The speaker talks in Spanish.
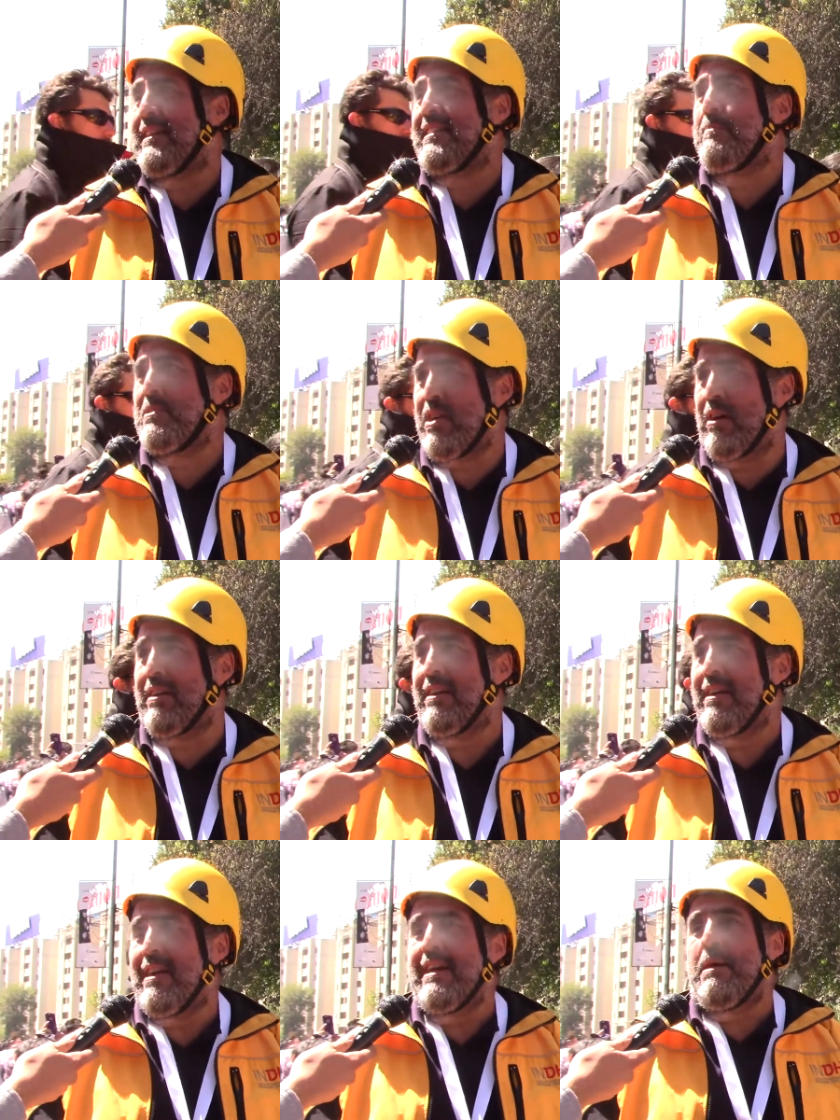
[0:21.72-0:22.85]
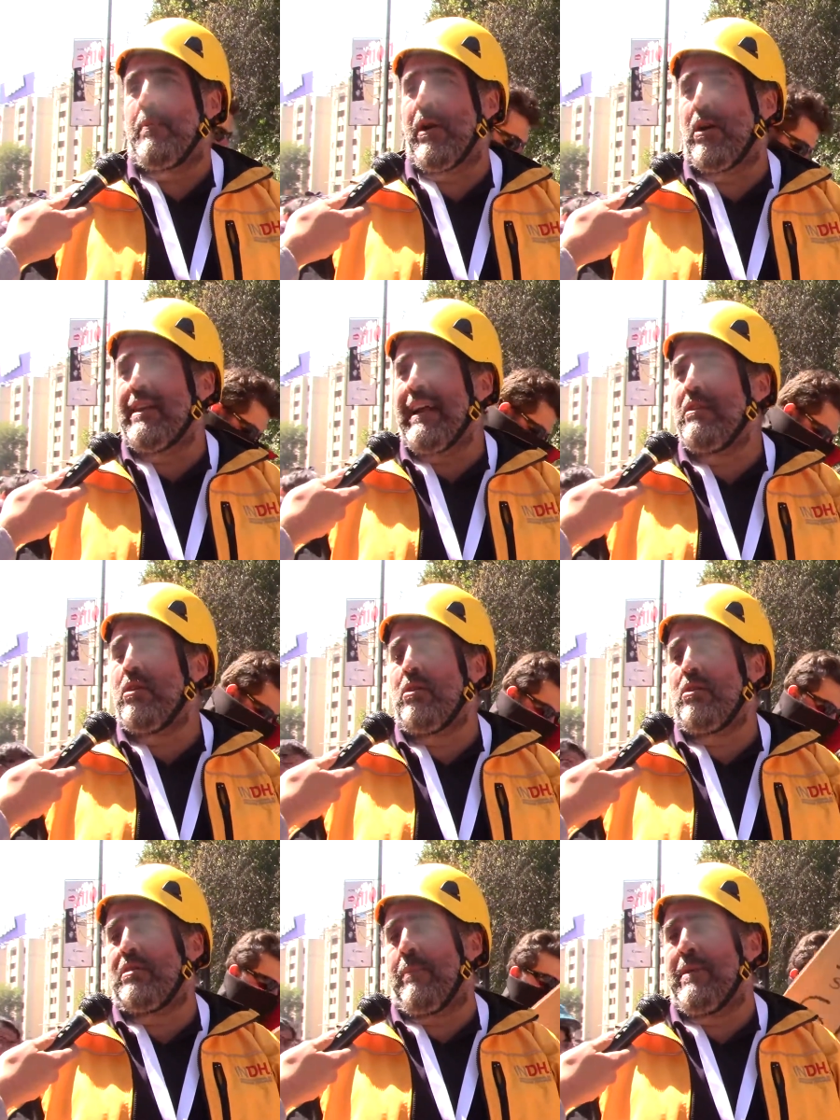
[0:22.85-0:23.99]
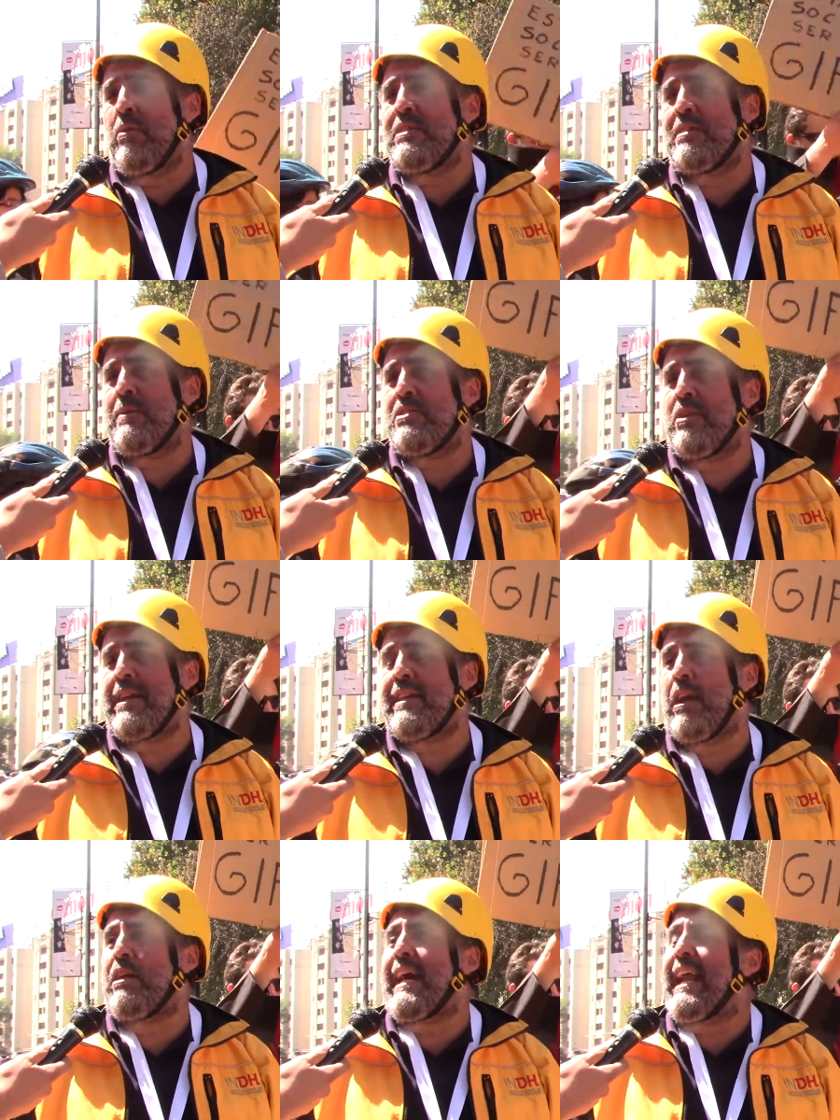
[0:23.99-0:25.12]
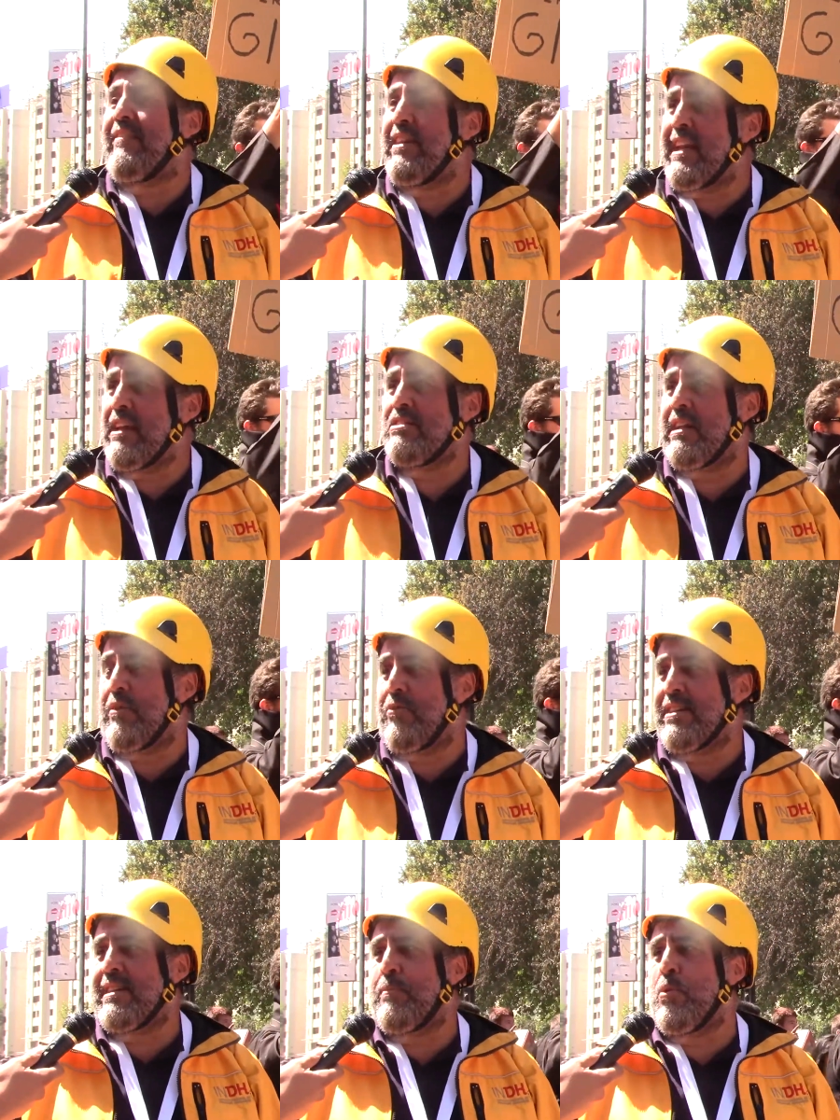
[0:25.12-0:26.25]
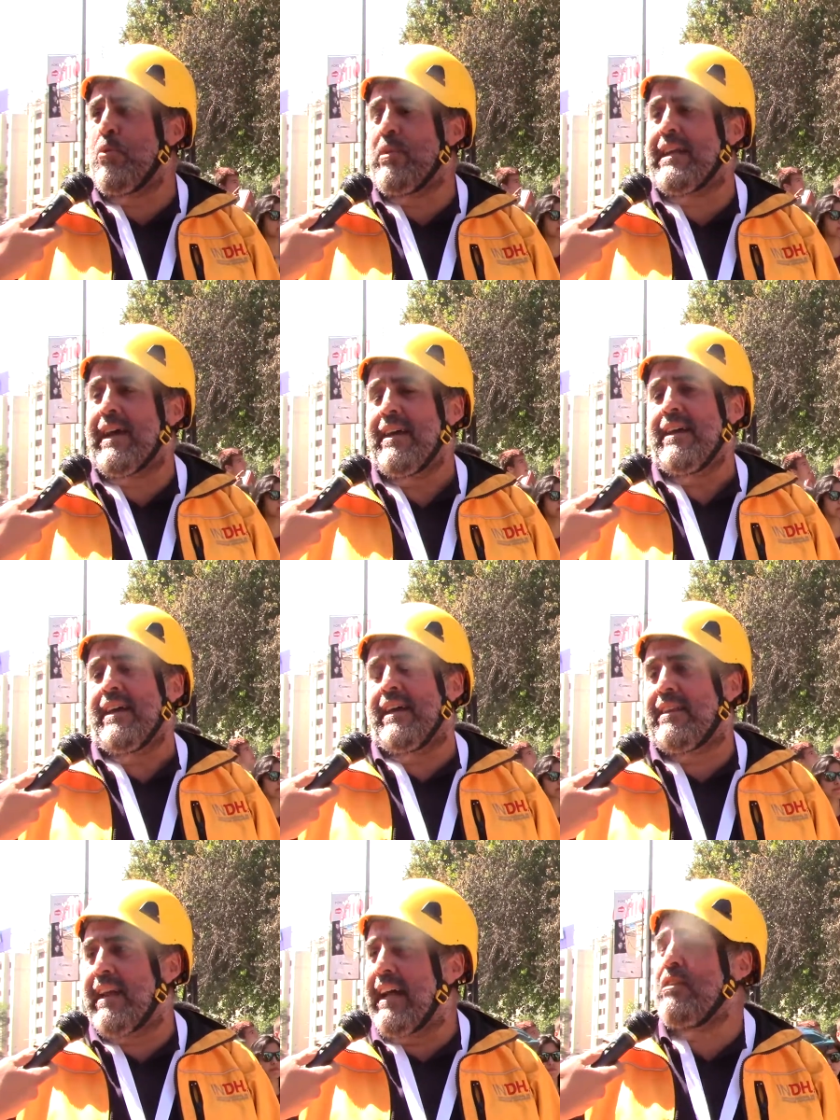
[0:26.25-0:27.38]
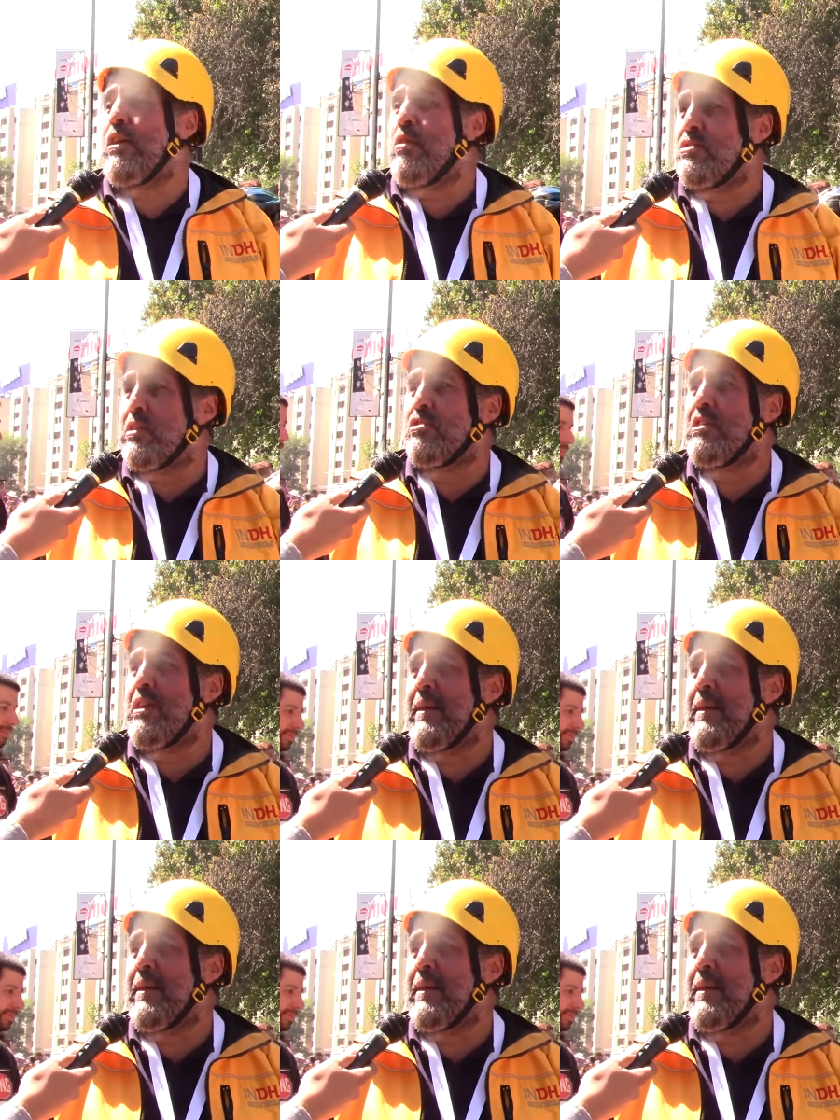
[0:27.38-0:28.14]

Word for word: de excepción, por lo tanto también nuestra misión es que el carabineros y la fuerza pública, estando en una situación de